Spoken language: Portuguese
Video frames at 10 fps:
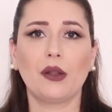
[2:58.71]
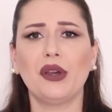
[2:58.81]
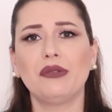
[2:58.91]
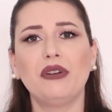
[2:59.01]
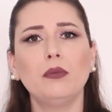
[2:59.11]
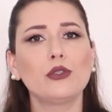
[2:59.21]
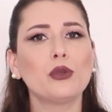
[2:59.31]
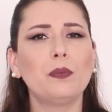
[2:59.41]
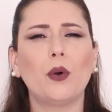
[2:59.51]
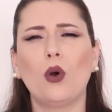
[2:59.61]
Agora vamos
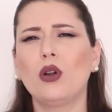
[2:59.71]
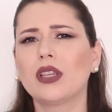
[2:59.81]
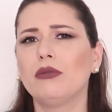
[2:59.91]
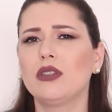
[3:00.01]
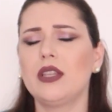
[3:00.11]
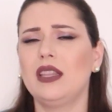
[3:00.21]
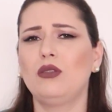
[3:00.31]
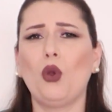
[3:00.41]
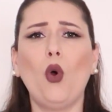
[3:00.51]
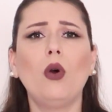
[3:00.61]
supor que você
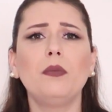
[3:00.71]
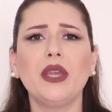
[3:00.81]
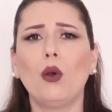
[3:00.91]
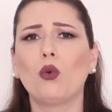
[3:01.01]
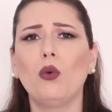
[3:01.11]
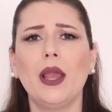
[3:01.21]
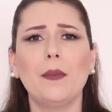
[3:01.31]
tome algum